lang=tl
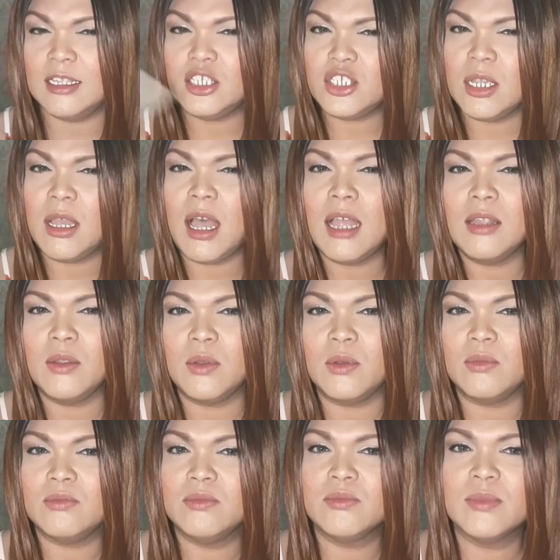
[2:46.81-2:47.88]
Hindi siya
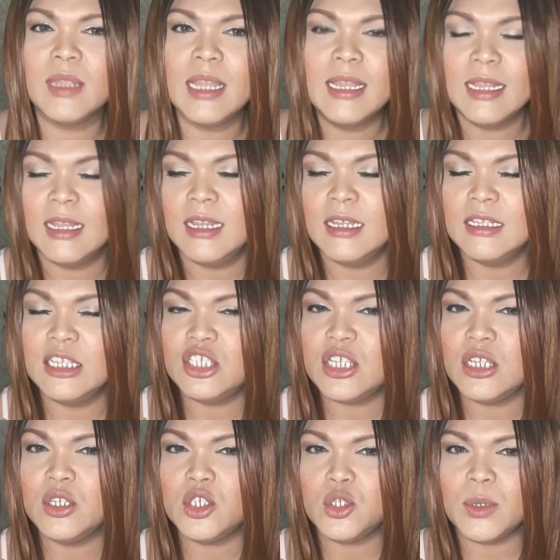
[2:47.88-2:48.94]
ano, hindi
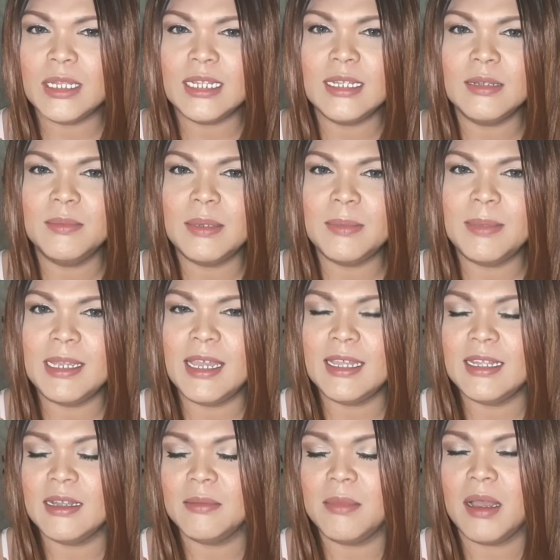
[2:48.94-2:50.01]
siya usually
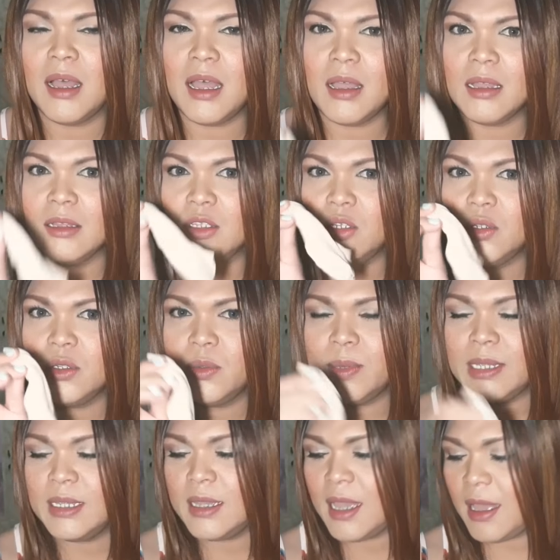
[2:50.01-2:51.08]
nagbibigay ng mga nude
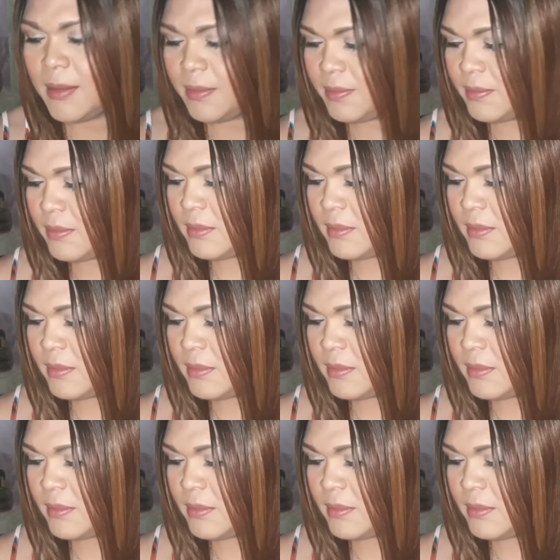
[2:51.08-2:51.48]
wig cap.